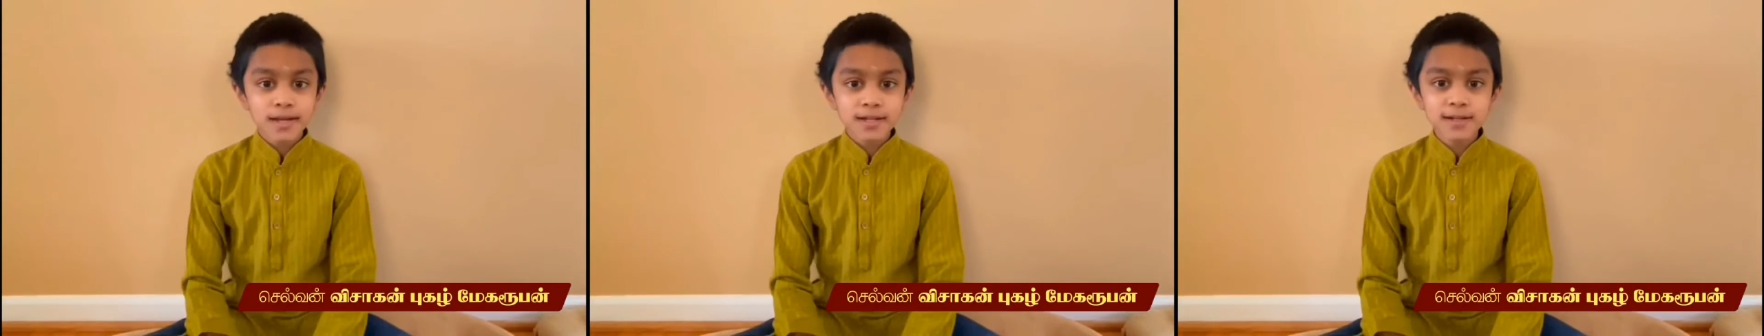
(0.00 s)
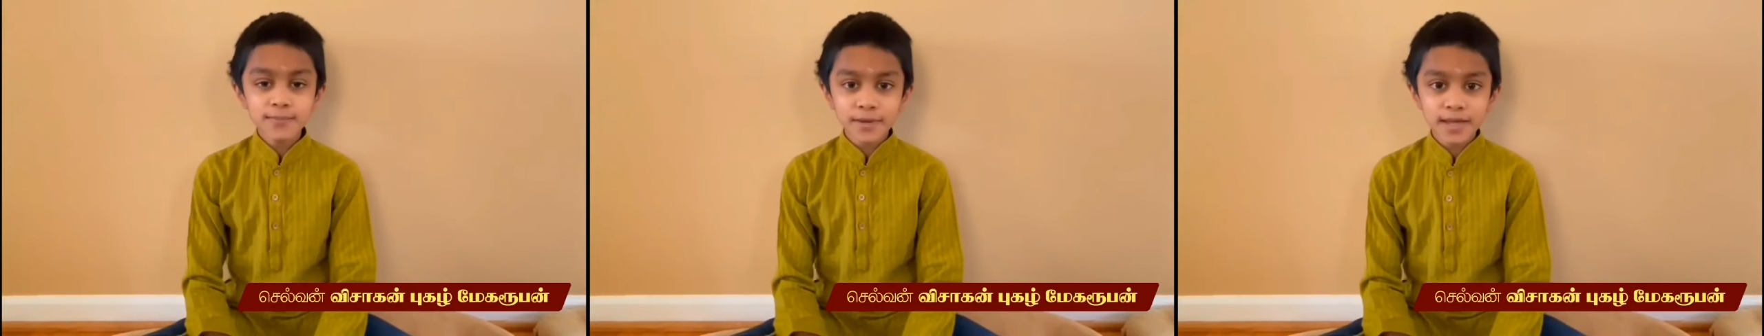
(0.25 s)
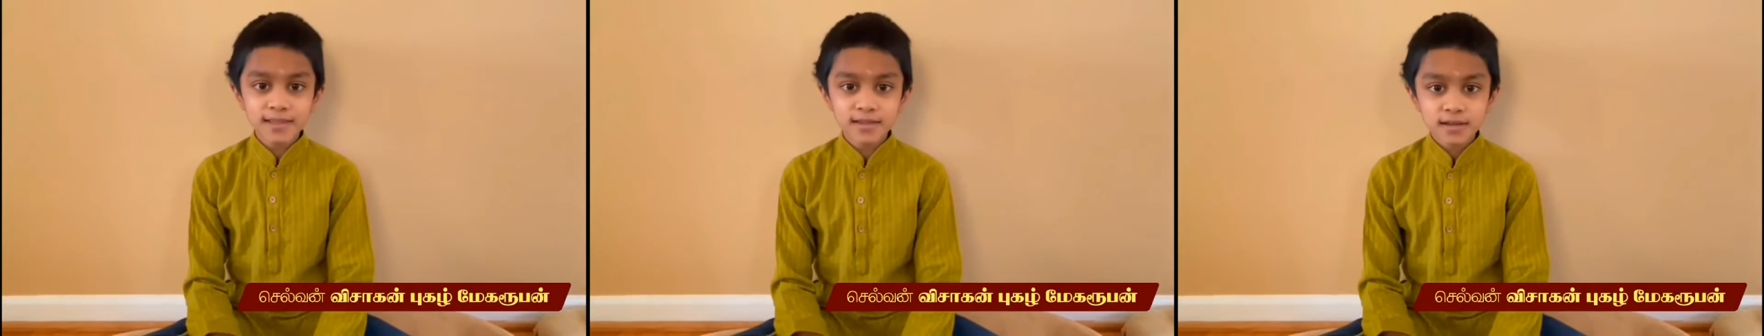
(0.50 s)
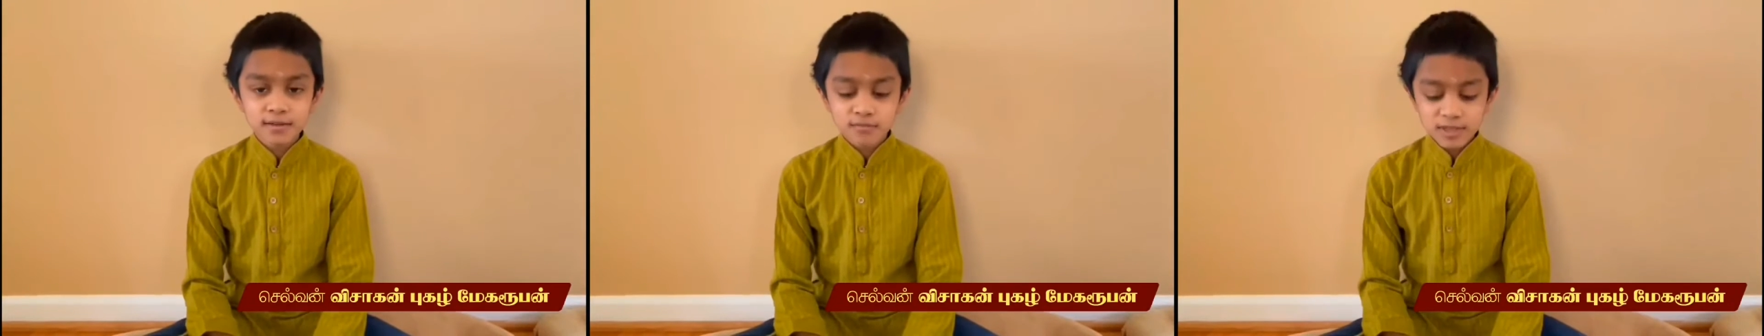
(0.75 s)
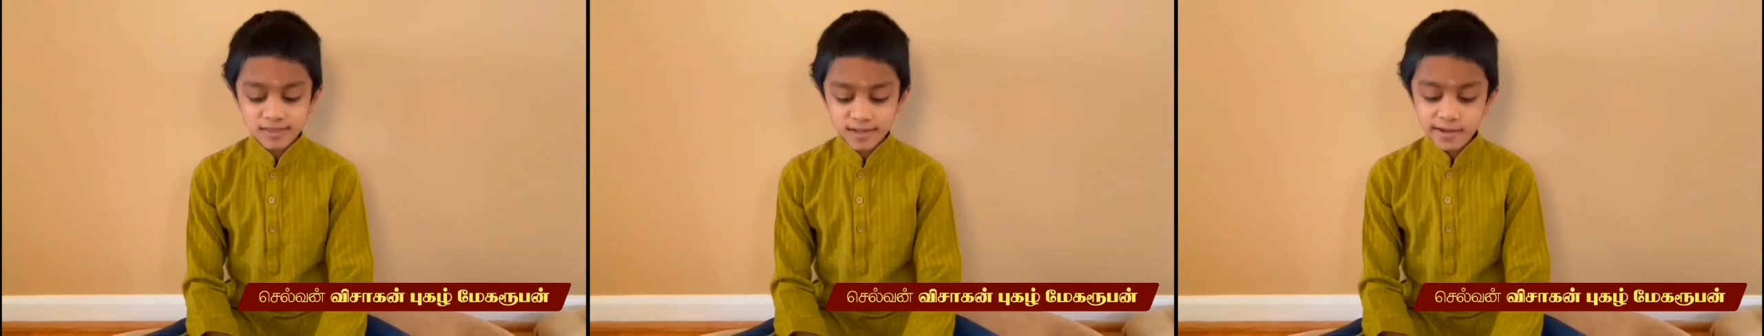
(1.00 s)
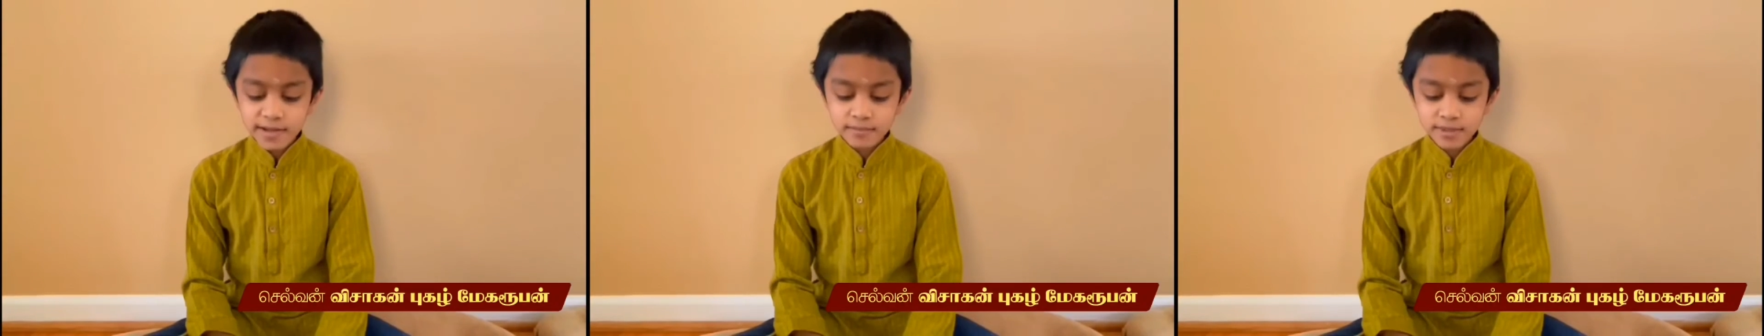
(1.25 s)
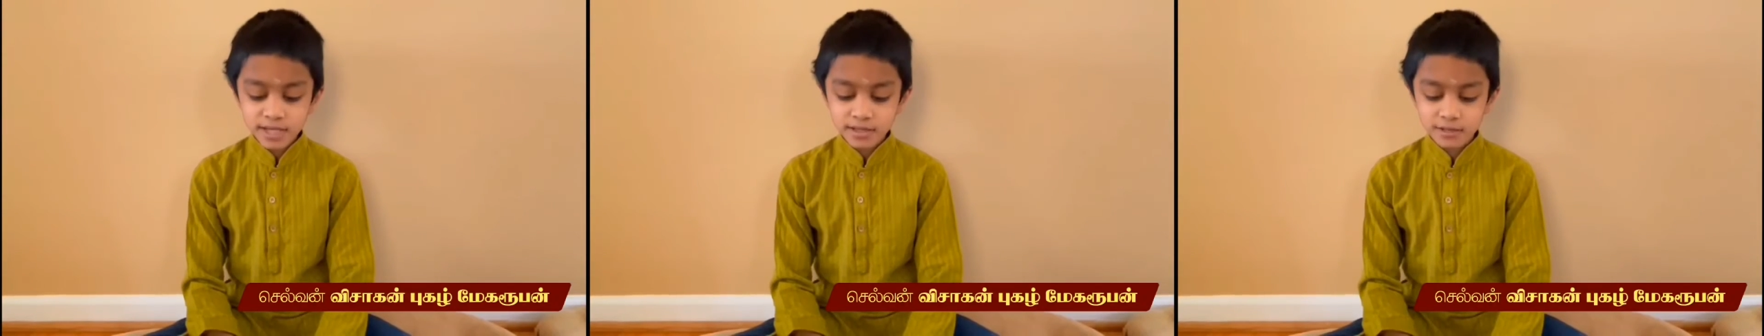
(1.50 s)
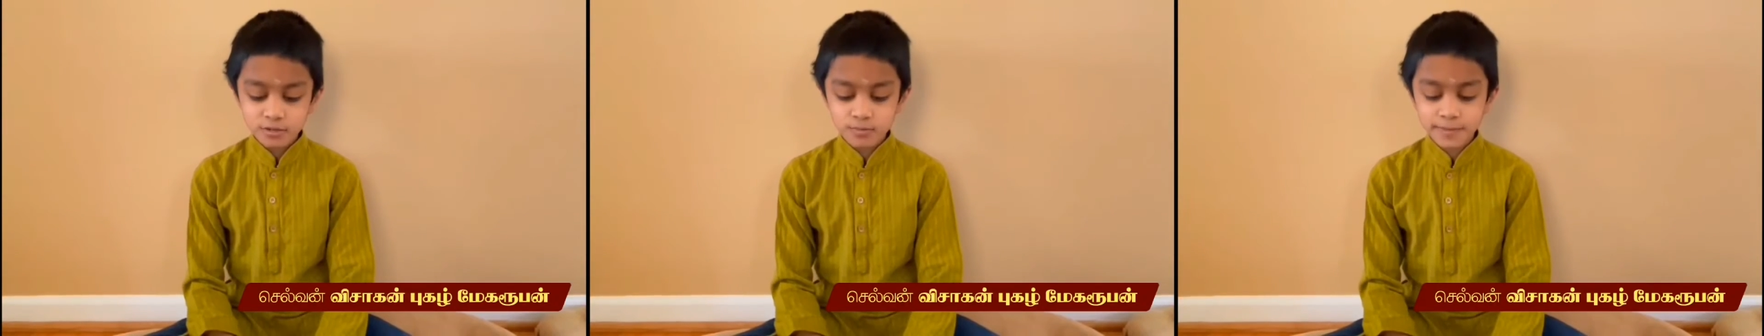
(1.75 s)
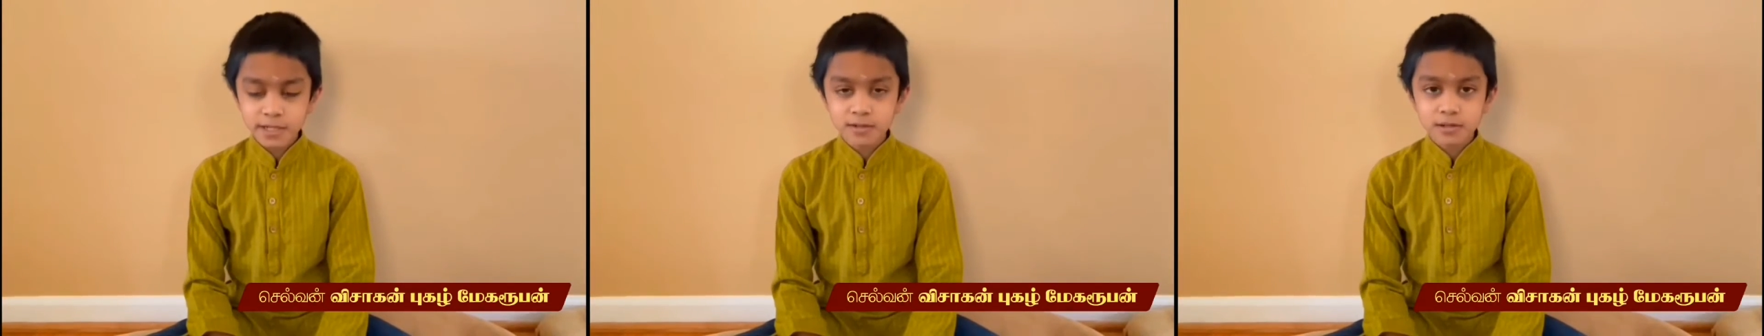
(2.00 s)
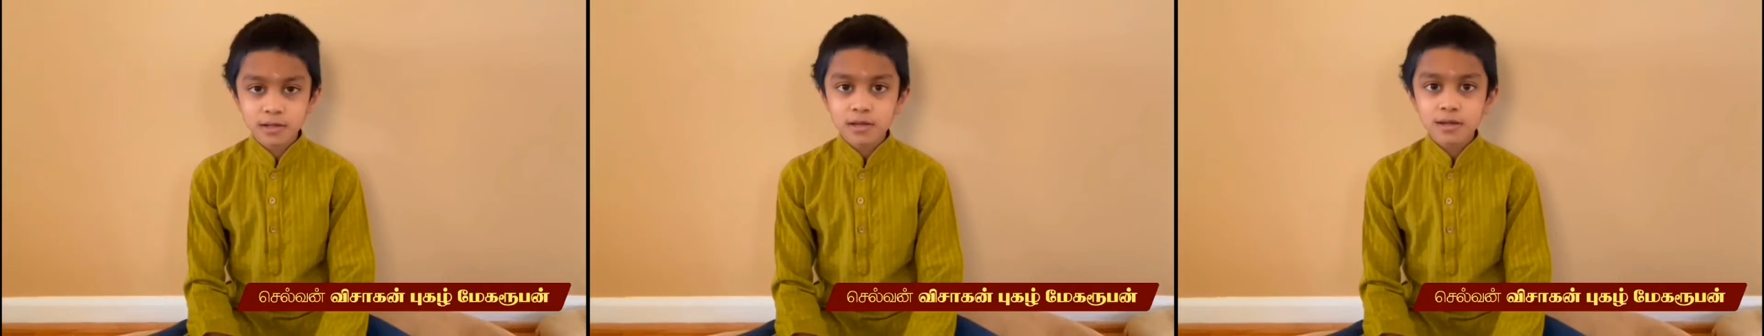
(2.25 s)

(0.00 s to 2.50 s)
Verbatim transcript: எனது பேர் விசாகன் மெஹரூபன்